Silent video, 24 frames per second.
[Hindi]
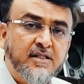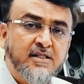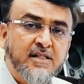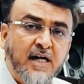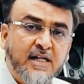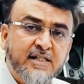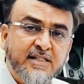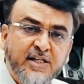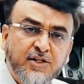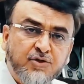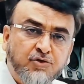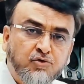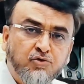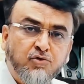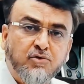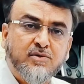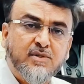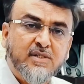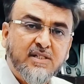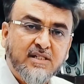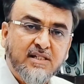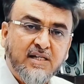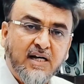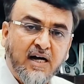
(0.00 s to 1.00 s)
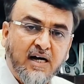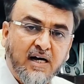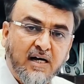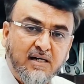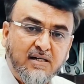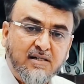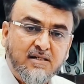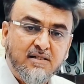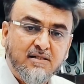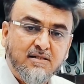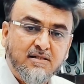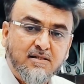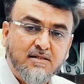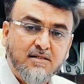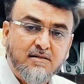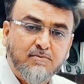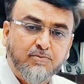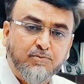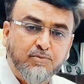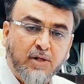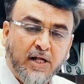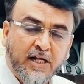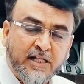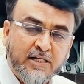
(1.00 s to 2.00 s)
इंसान की चूक या
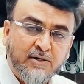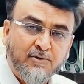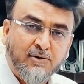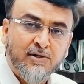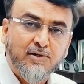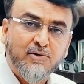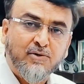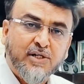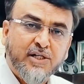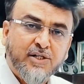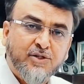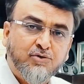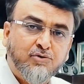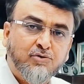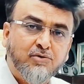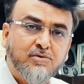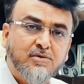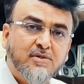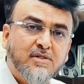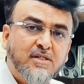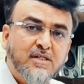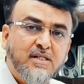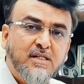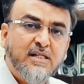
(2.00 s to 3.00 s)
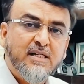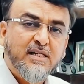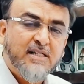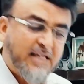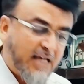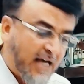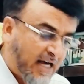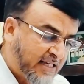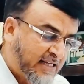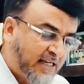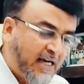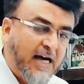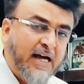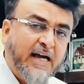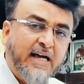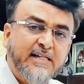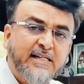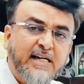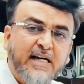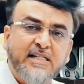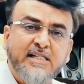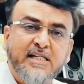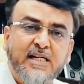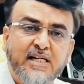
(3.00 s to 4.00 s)
प्लानिंग वालों की चूक क्या क्या
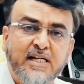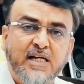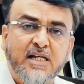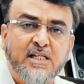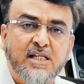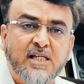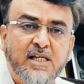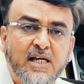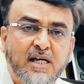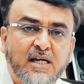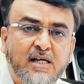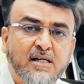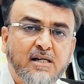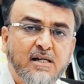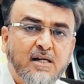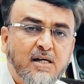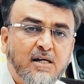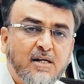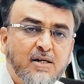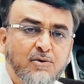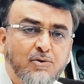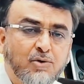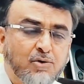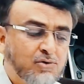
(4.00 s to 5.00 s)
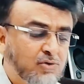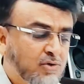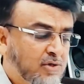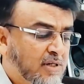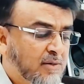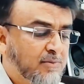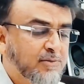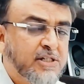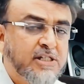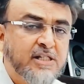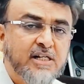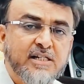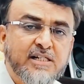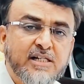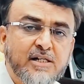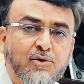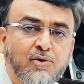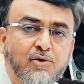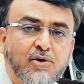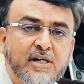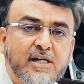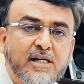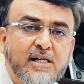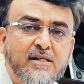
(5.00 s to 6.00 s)
है कैसी कैसी है वो तो जब स्टडी
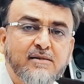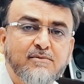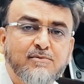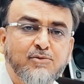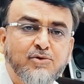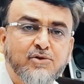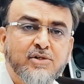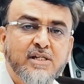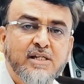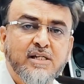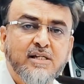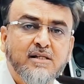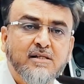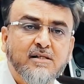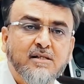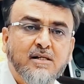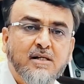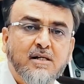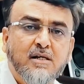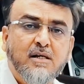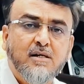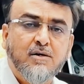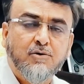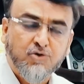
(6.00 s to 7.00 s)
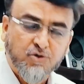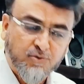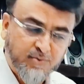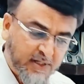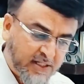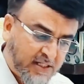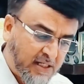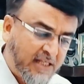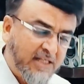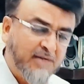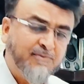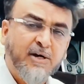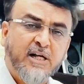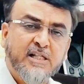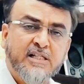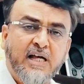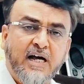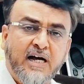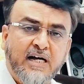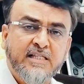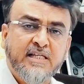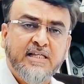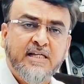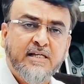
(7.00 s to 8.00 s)
होगी बुक की उसमें सारी
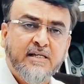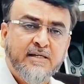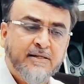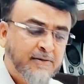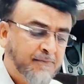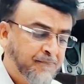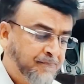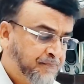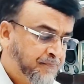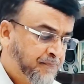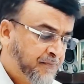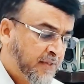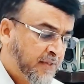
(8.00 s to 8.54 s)
बातें आ रही हैं